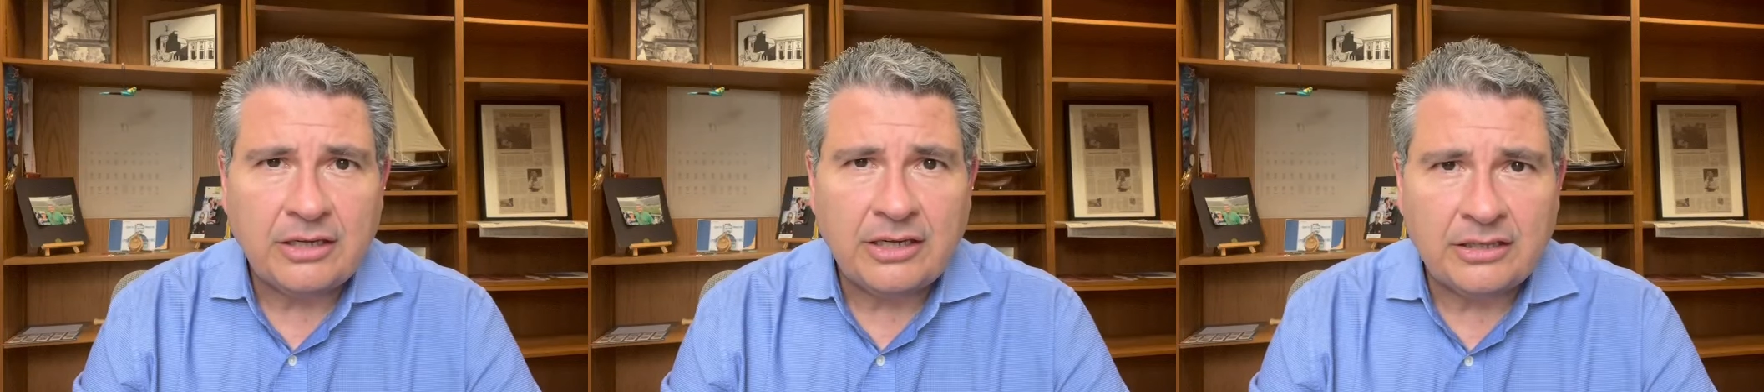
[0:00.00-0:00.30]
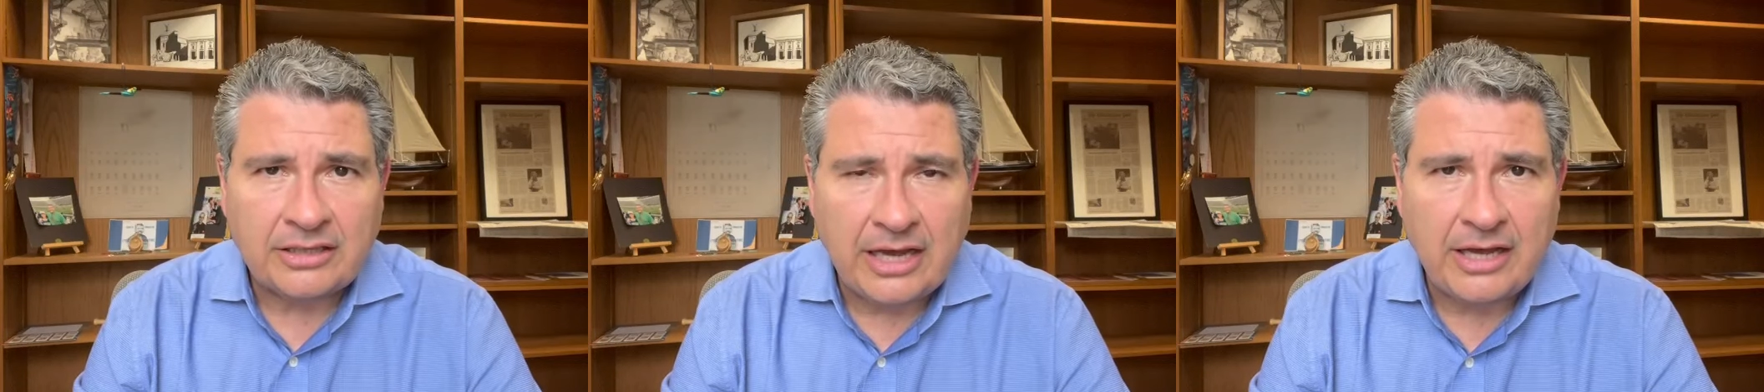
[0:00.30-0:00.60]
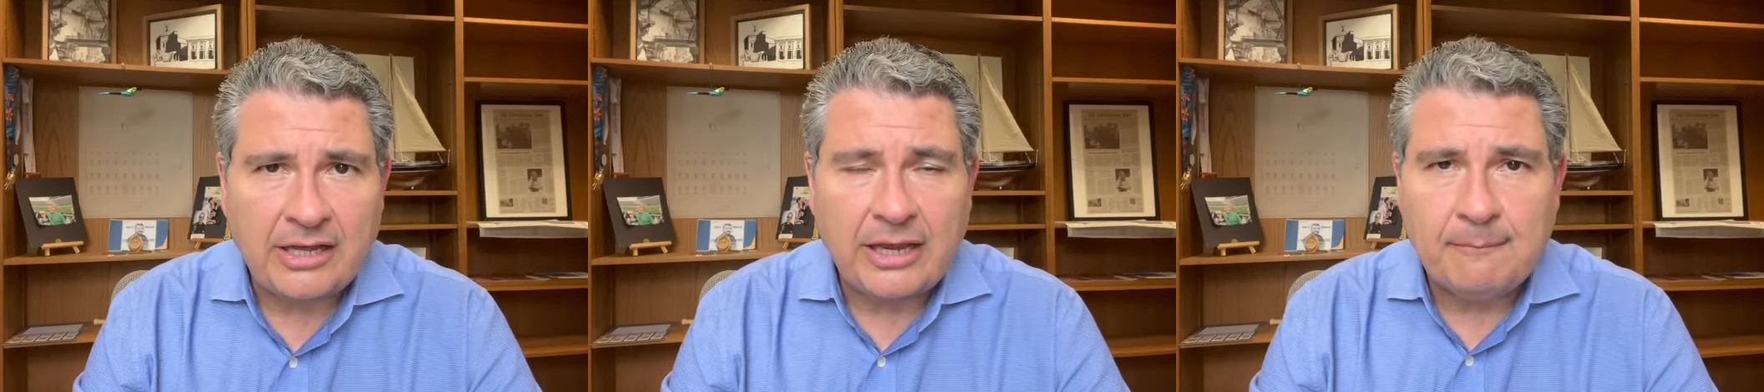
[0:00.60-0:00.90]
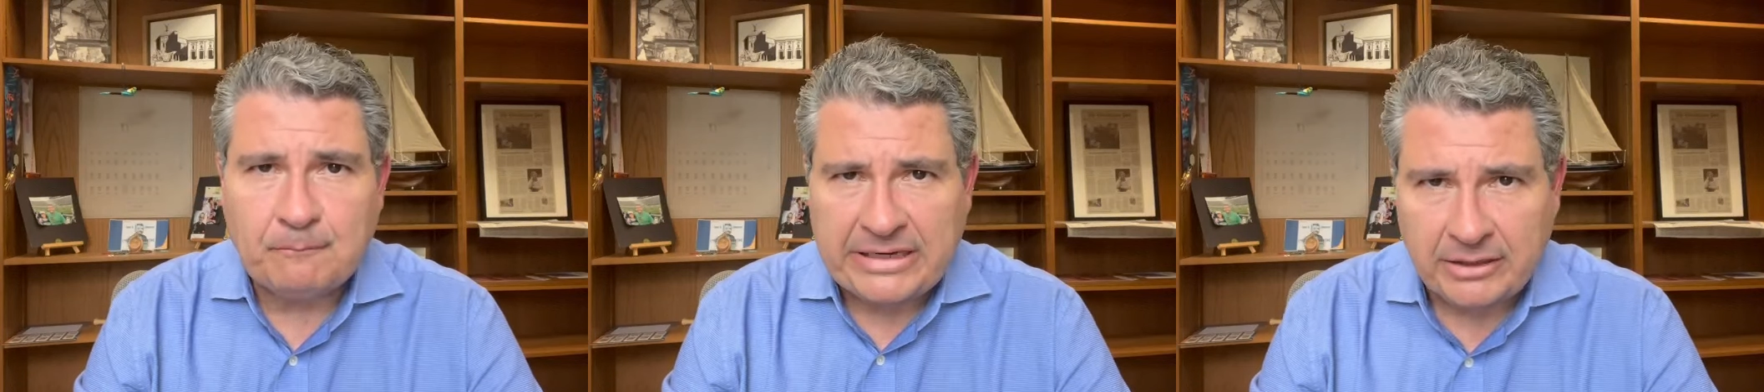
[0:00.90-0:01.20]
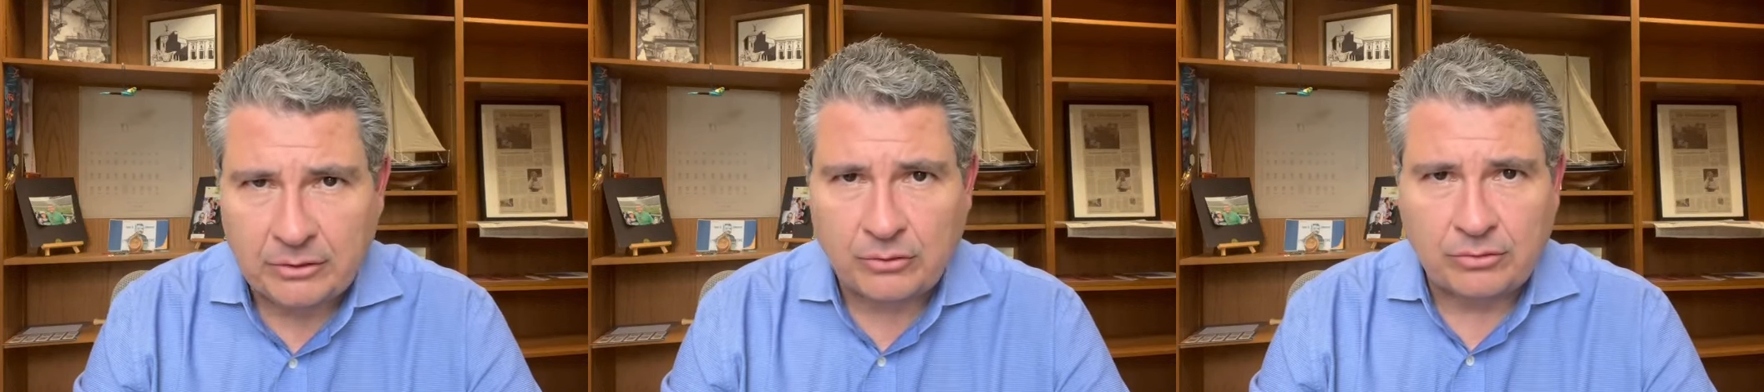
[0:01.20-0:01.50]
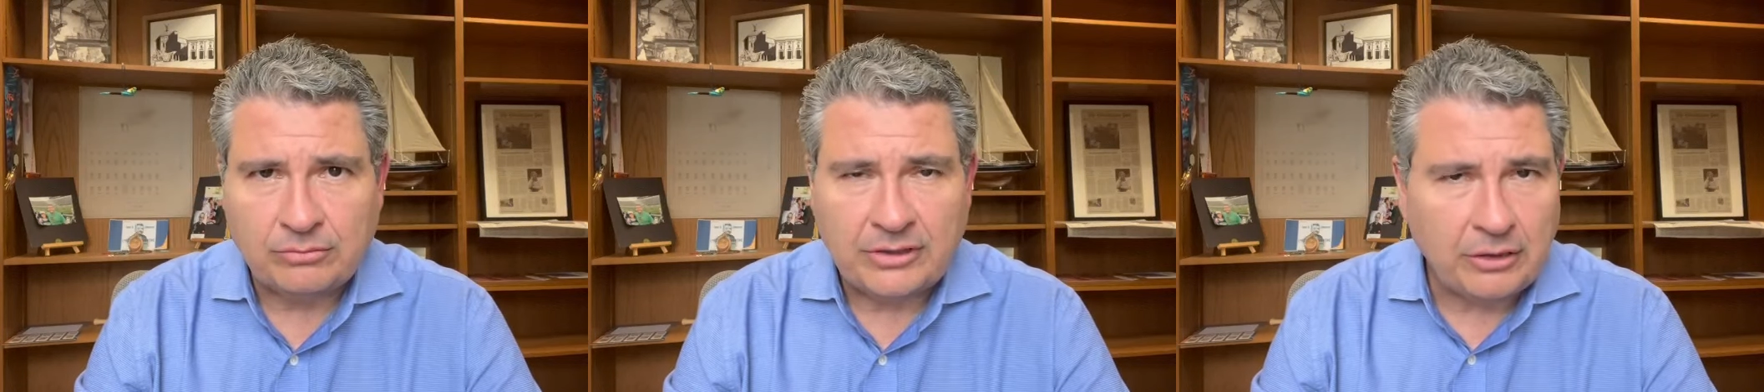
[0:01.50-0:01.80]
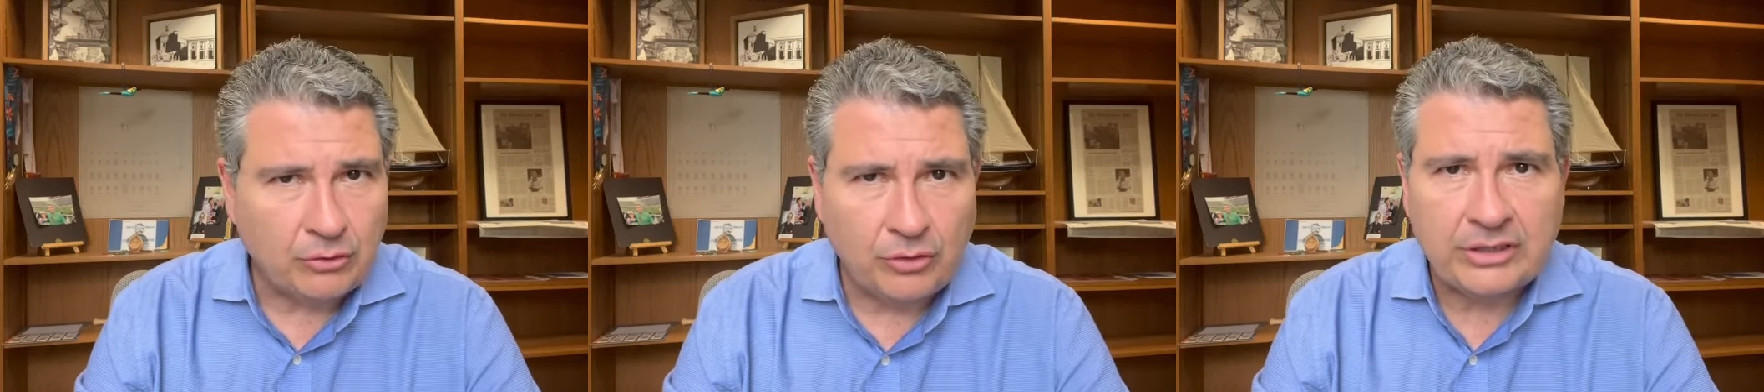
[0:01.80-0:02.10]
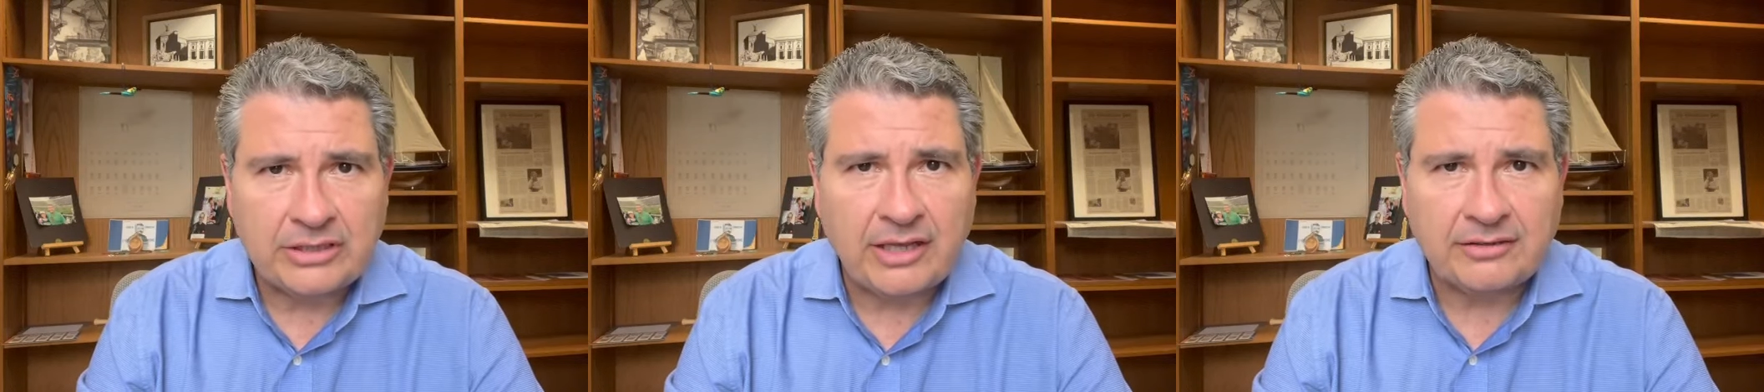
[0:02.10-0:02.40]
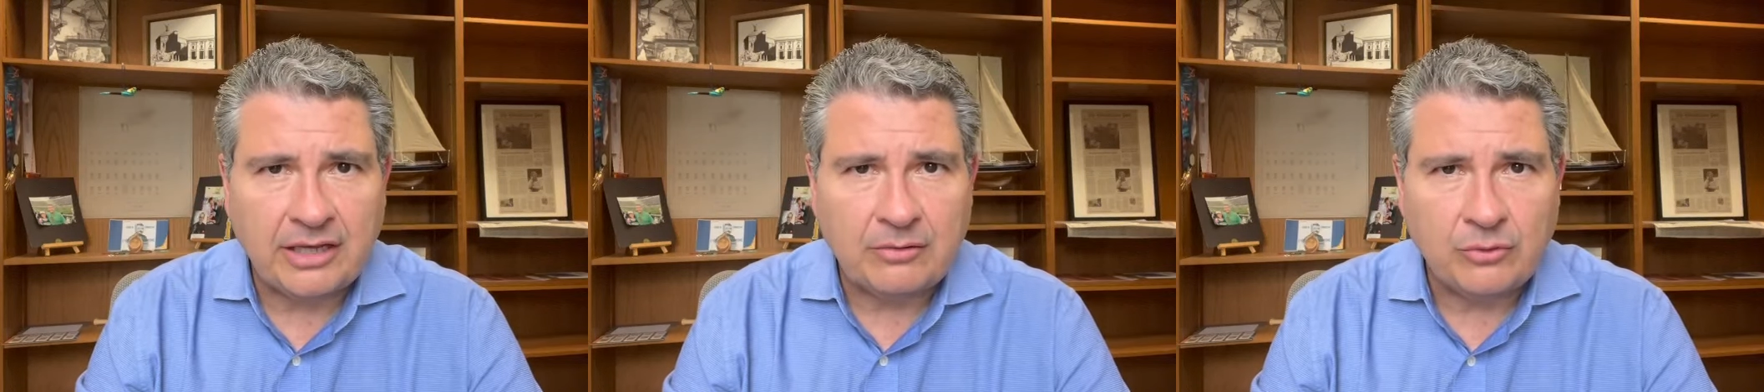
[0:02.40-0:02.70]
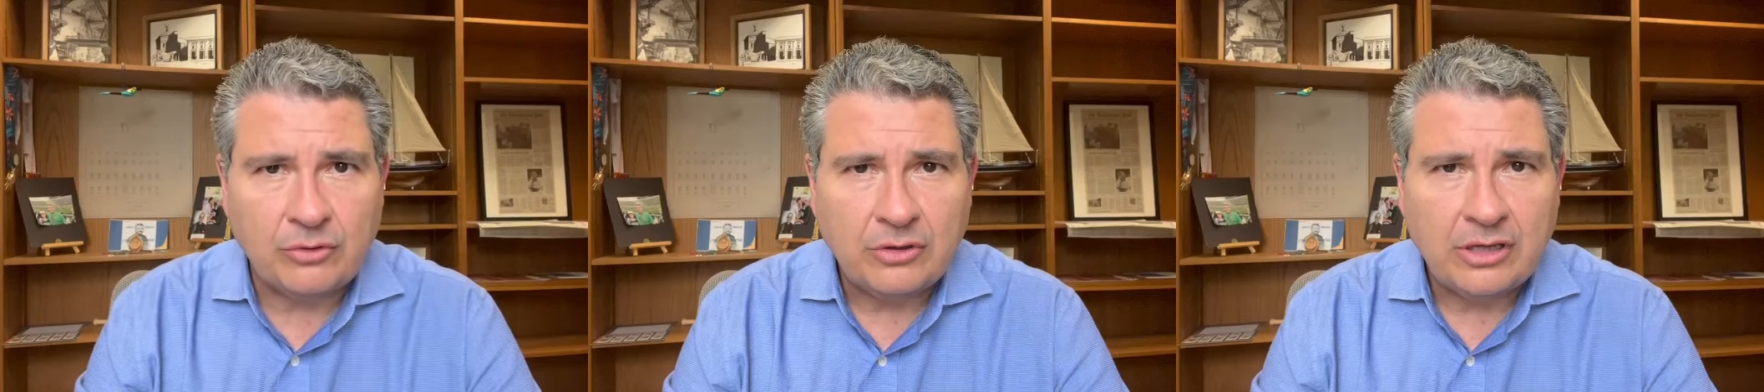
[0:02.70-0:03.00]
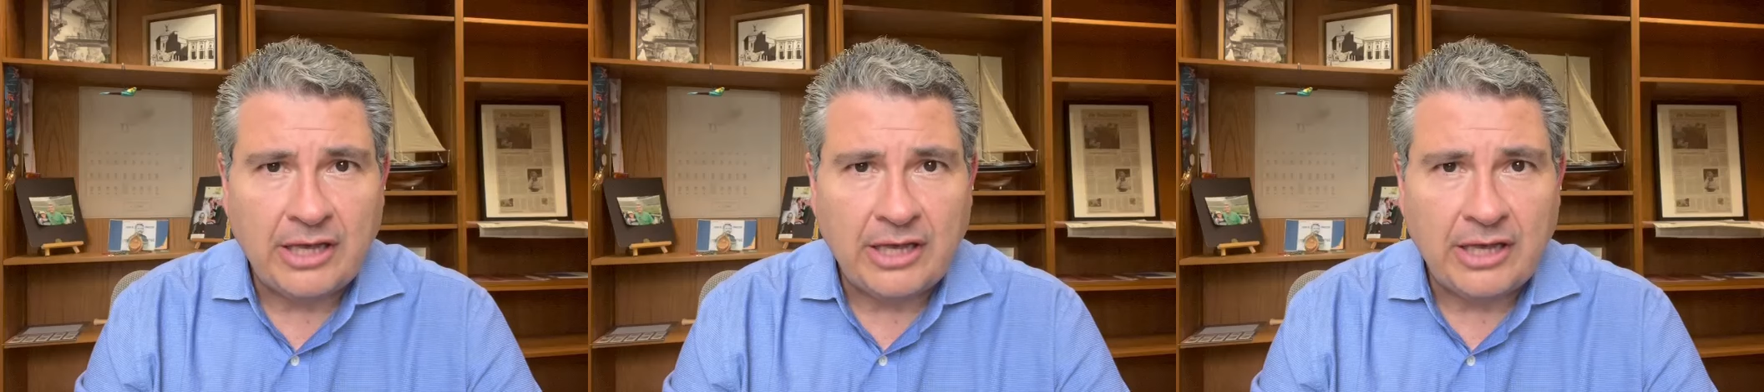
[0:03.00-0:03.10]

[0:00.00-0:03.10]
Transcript: está en peligro, que no está a salvo,